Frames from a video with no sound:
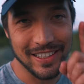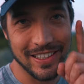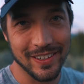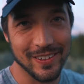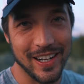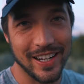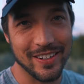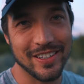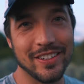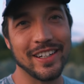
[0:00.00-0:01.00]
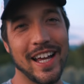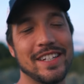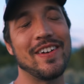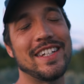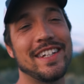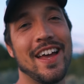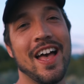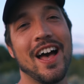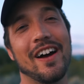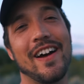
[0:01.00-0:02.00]
日本からよろしくお願いします。
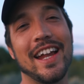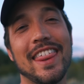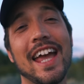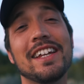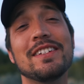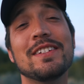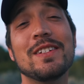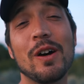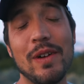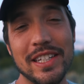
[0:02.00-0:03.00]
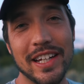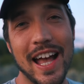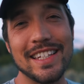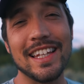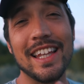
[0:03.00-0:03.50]
Alright, thank you so much you guys.